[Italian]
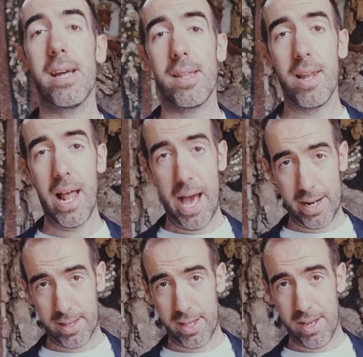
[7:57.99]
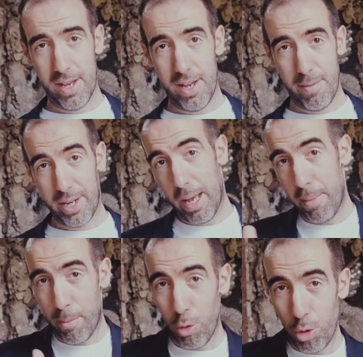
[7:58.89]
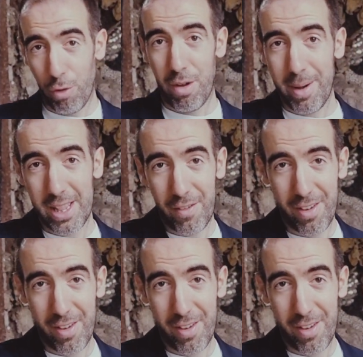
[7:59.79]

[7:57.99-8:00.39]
dell'arte, perché abbiamo uno ovviamente